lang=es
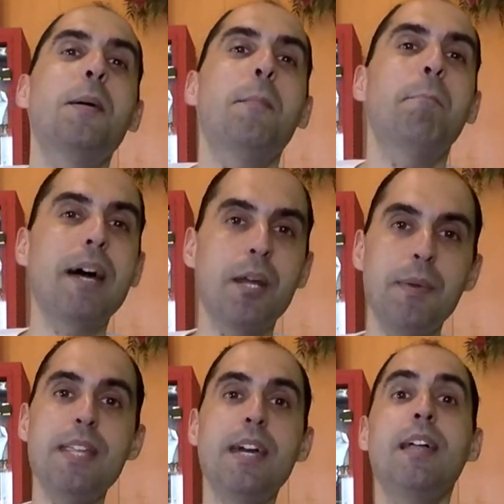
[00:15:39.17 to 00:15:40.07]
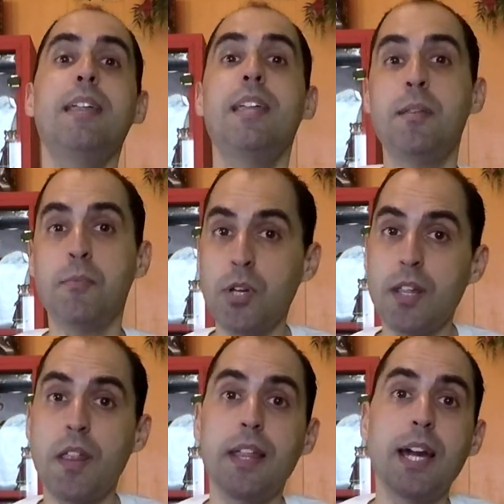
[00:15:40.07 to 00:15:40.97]
maravilla y voy a
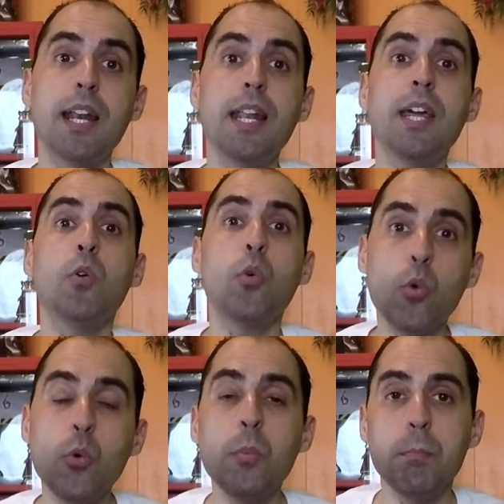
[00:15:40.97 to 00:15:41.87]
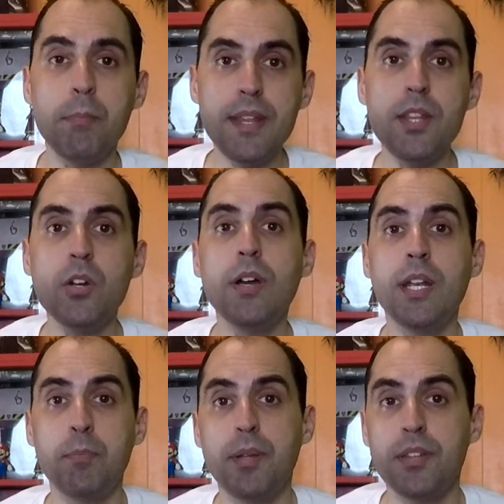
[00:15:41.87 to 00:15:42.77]
dedicarle un vídeo en
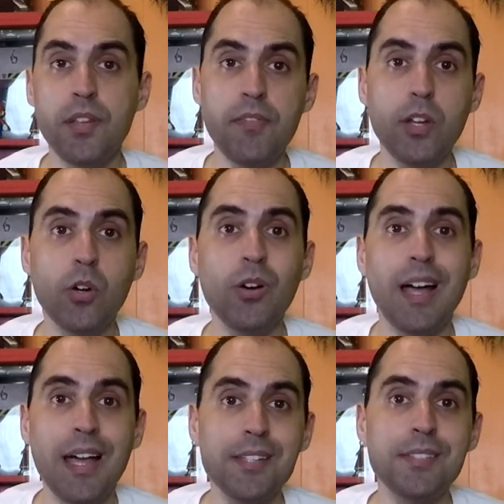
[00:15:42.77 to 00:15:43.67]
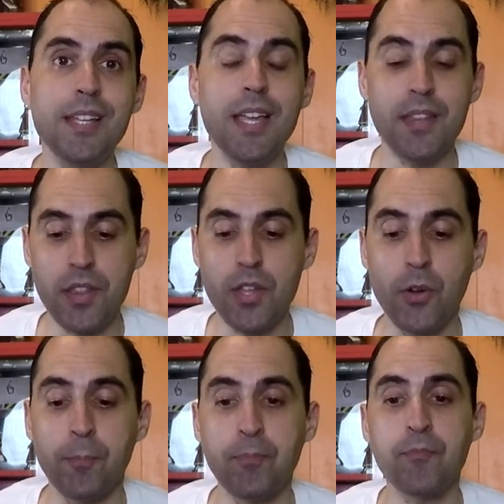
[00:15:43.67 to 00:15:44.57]
específico a esa
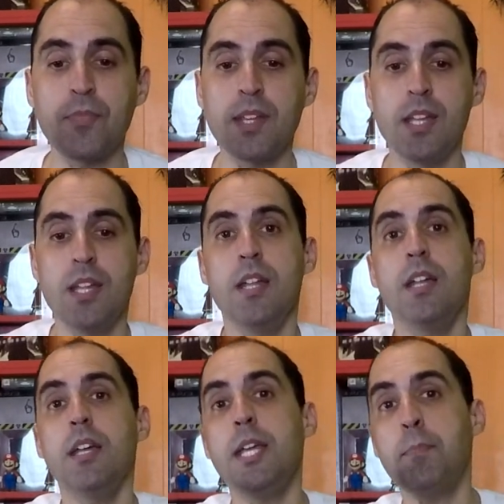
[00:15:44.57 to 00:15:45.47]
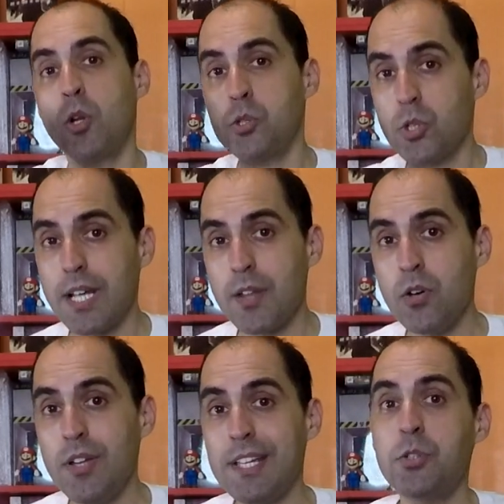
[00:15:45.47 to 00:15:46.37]
edición. Y por otro
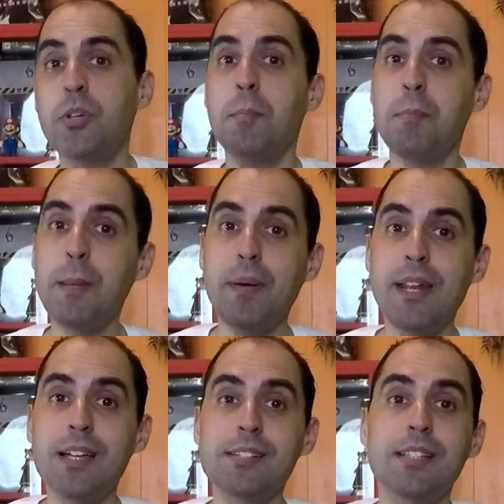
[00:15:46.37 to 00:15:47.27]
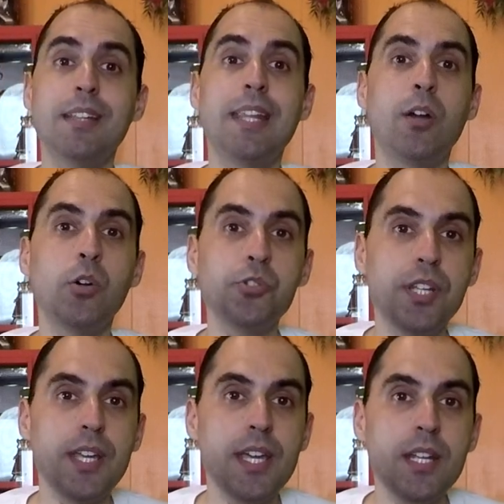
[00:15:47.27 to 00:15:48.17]
lado, estoy en vísperas de
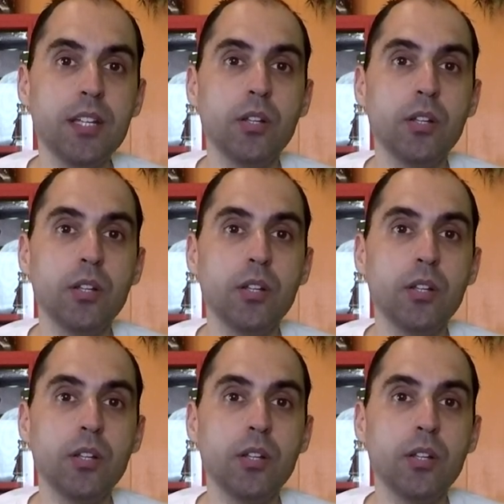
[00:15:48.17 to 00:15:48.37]
conseguir